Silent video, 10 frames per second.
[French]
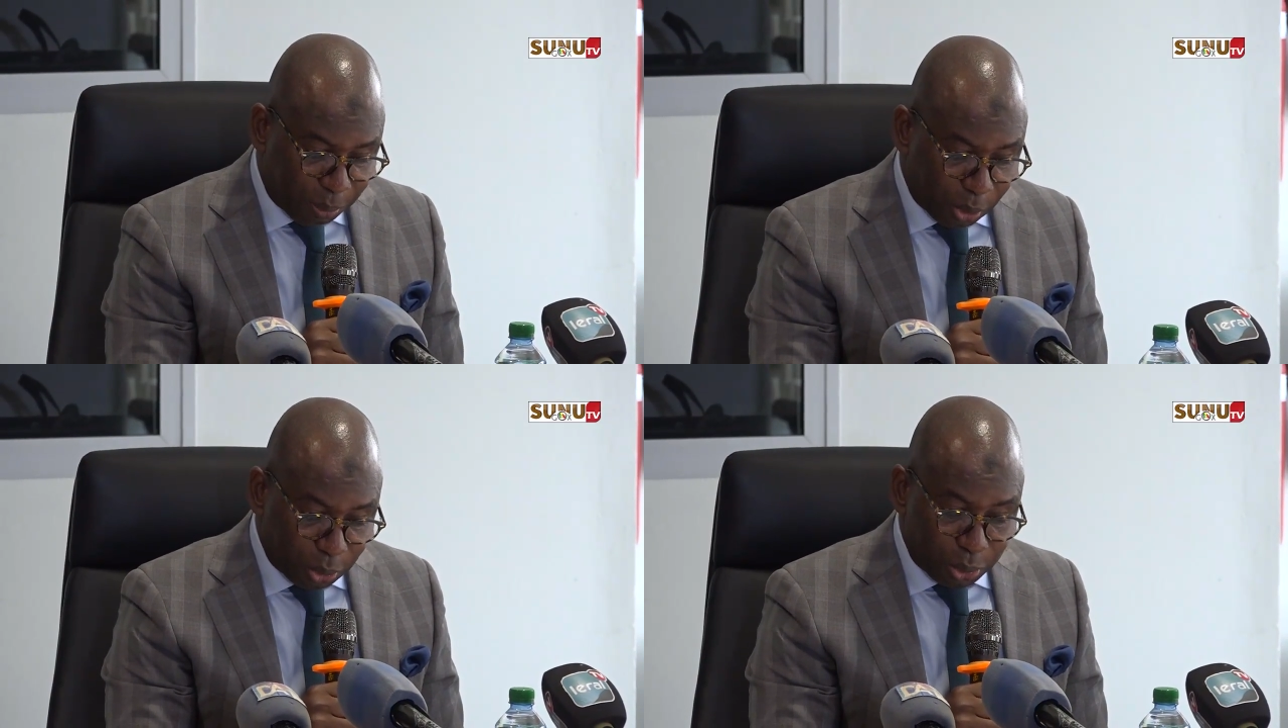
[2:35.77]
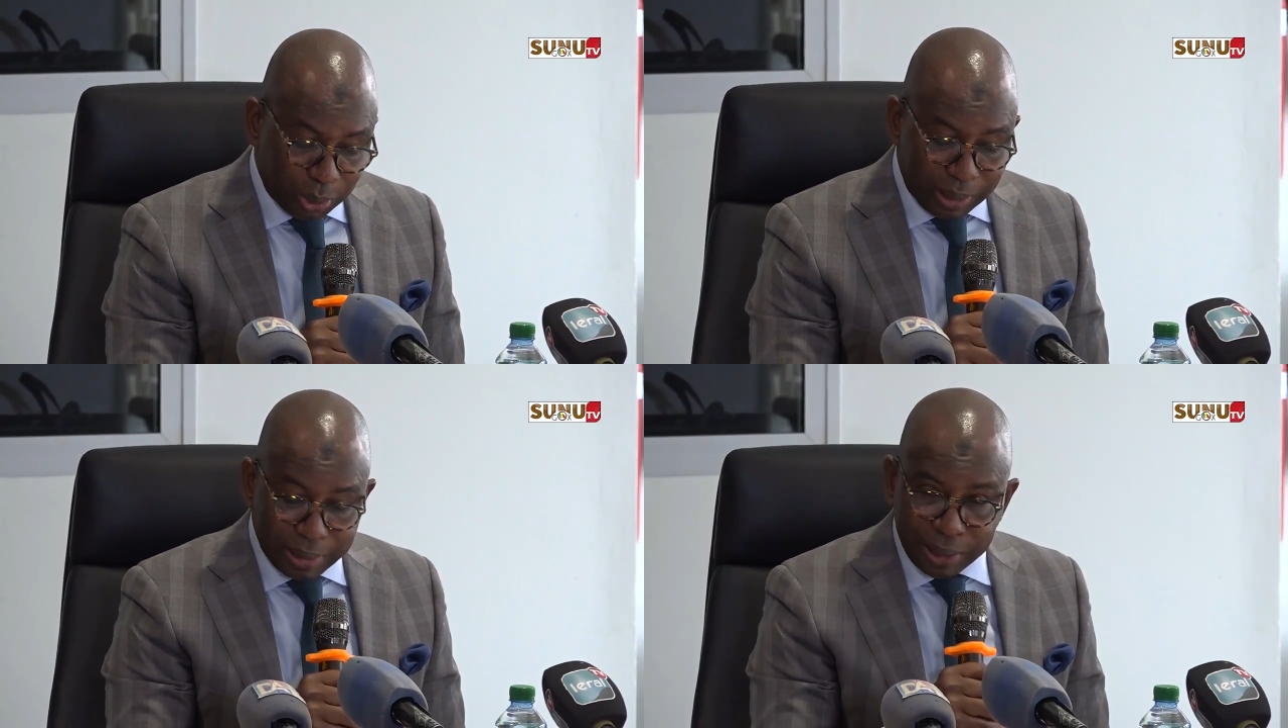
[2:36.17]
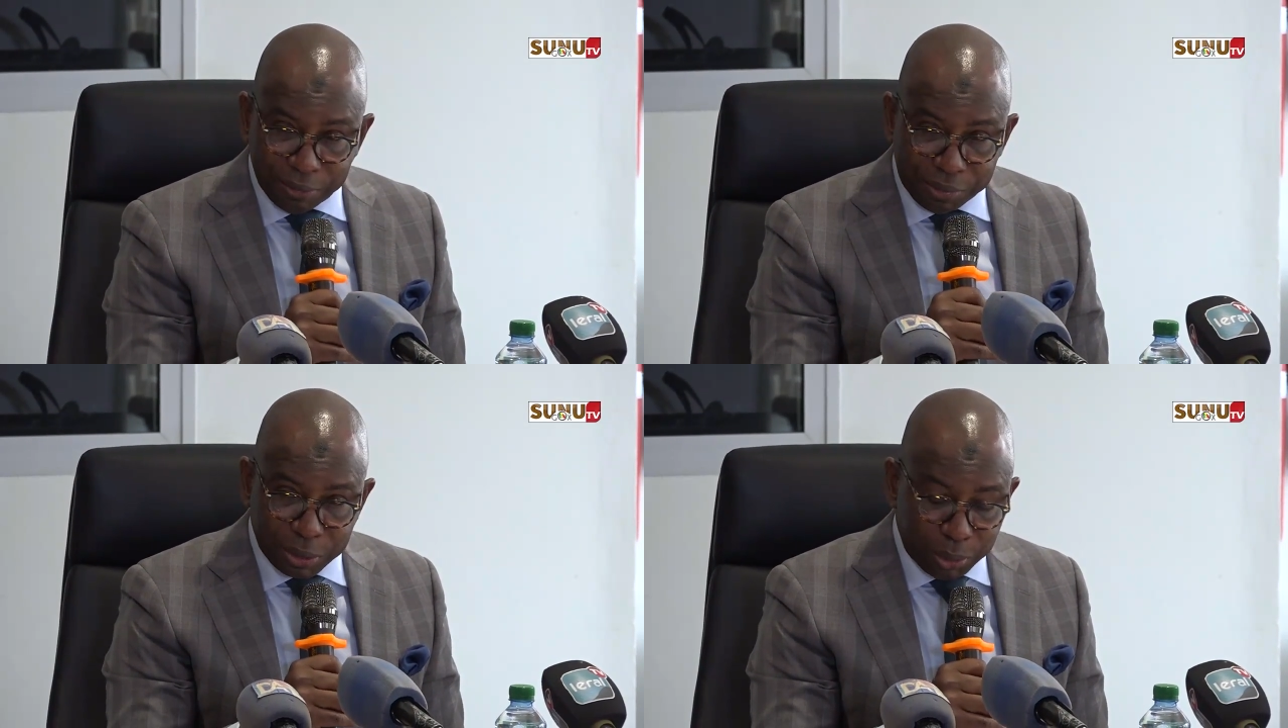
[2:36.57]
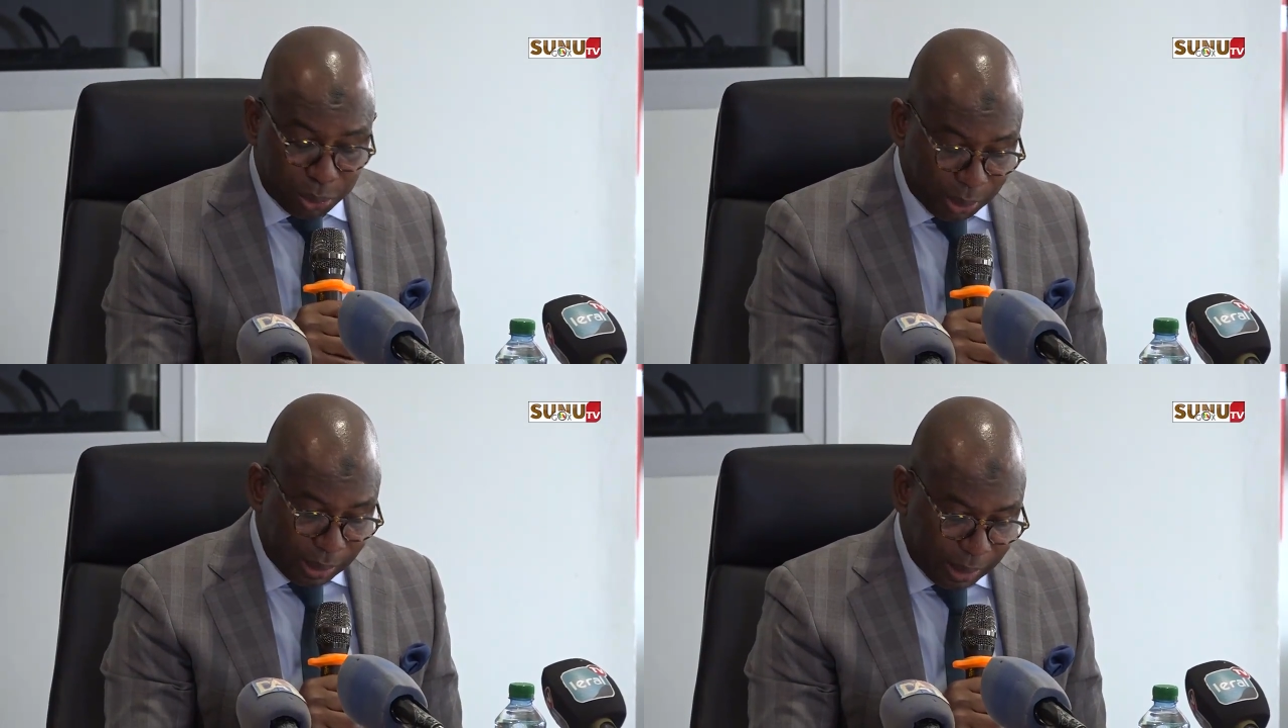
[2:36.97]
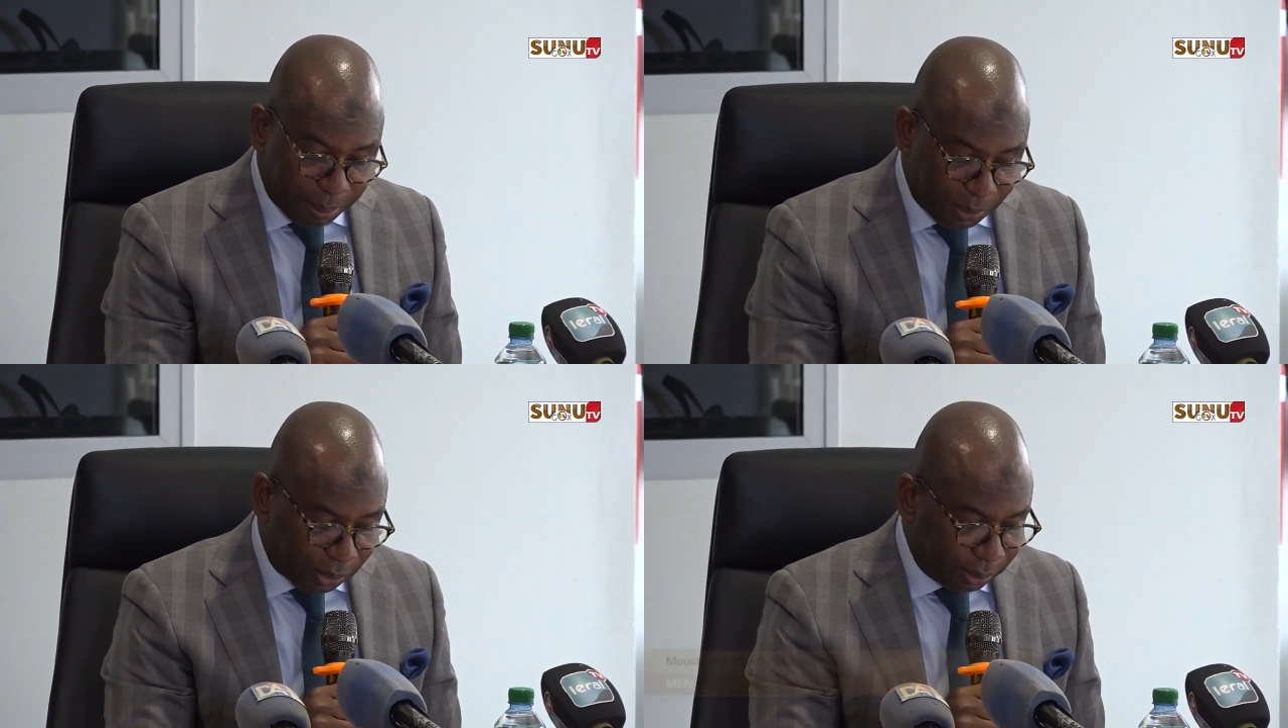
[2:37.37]
porte sur les infrastructures et
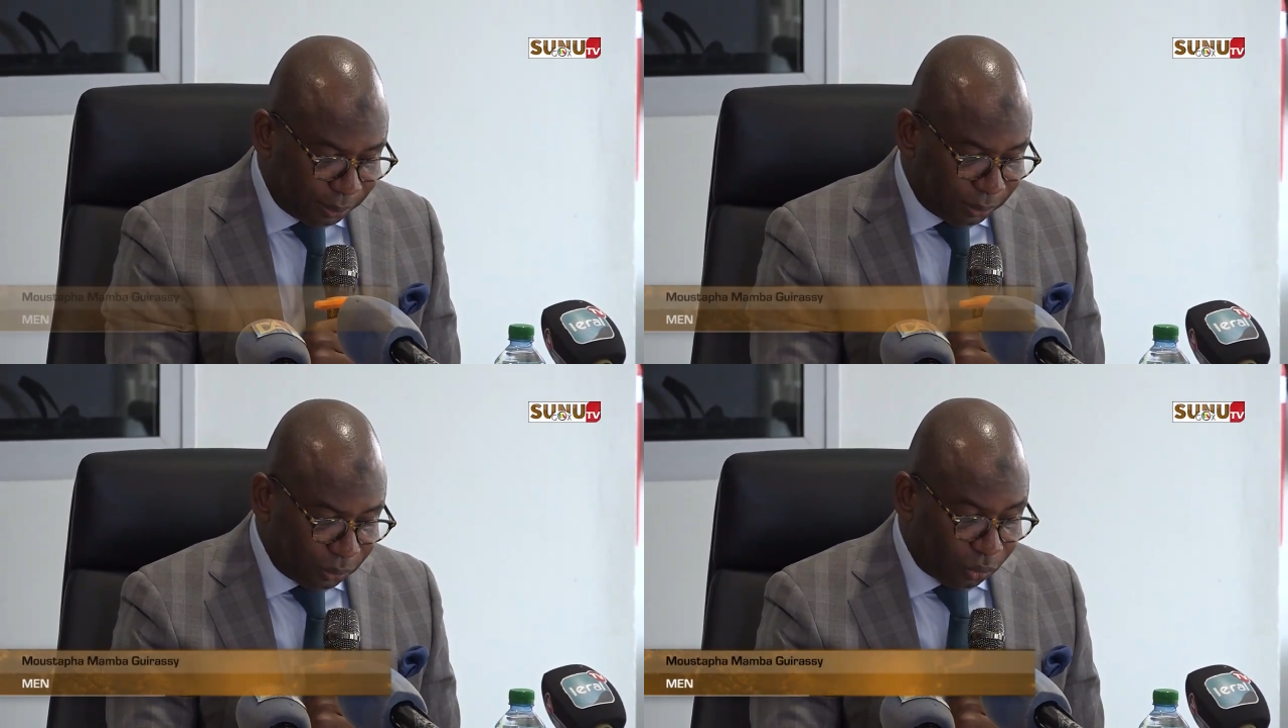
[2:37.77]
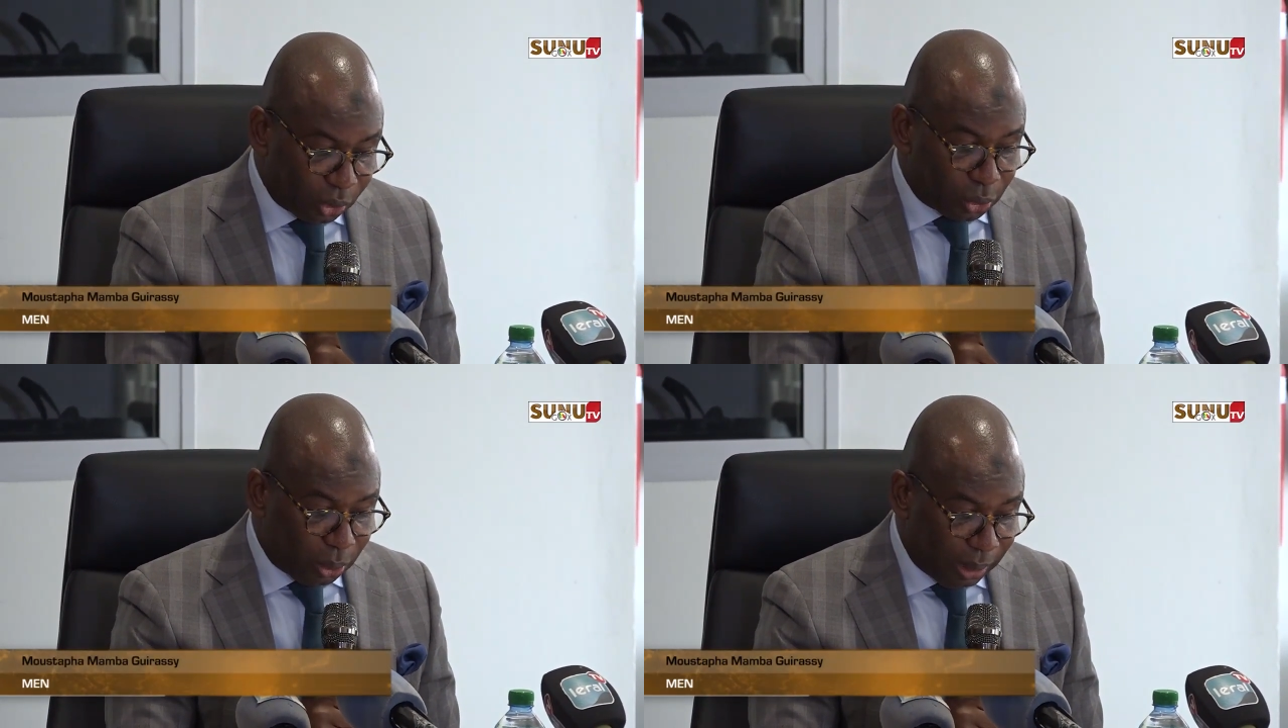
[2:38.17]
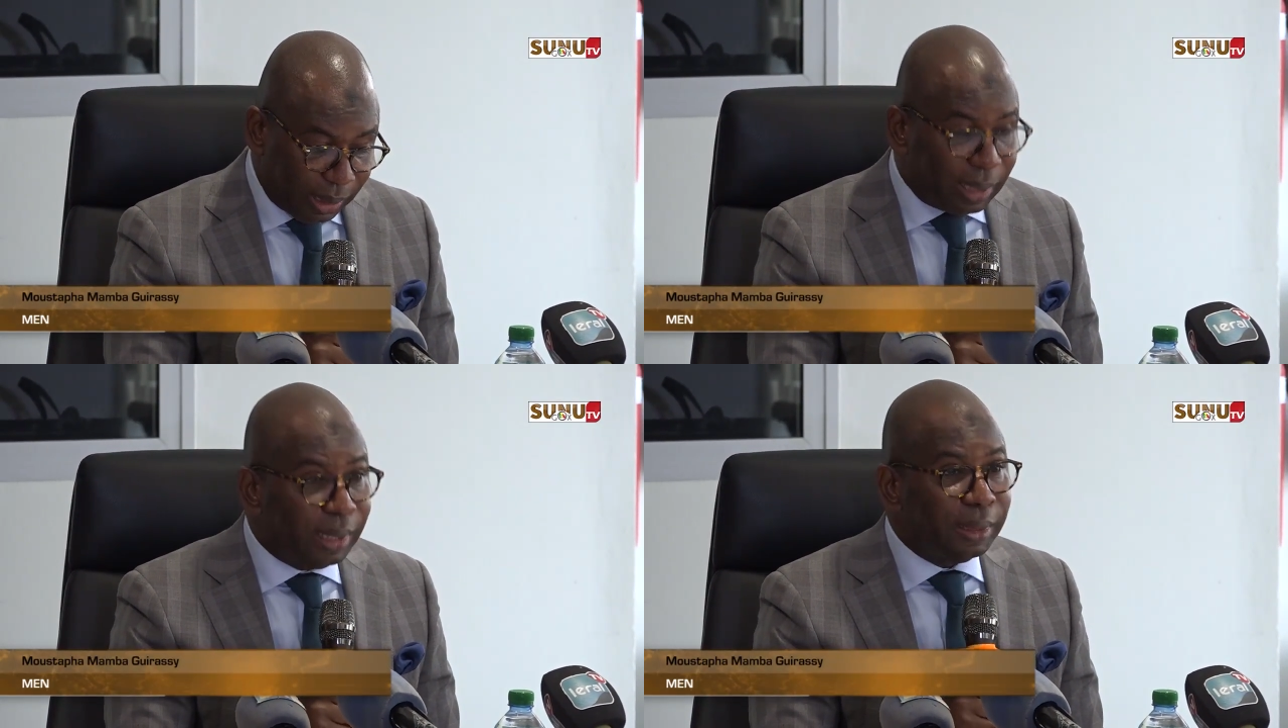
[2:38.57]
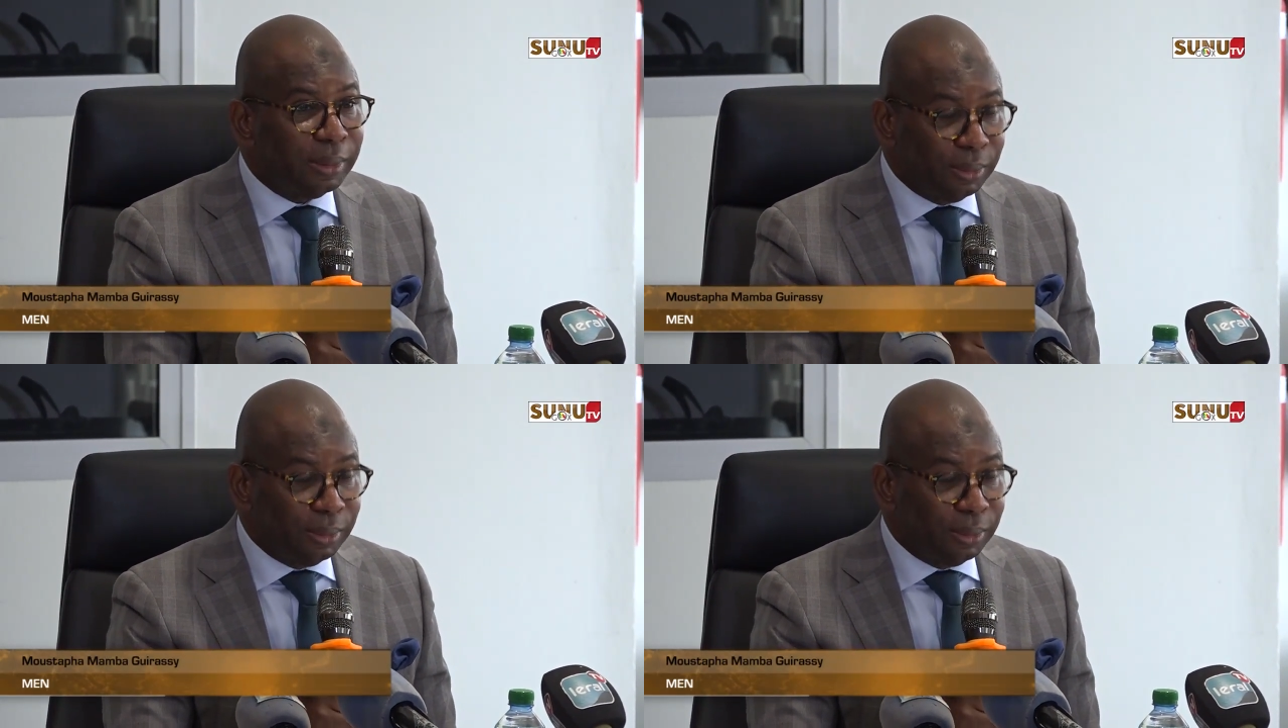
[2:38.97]
équipements scolaires,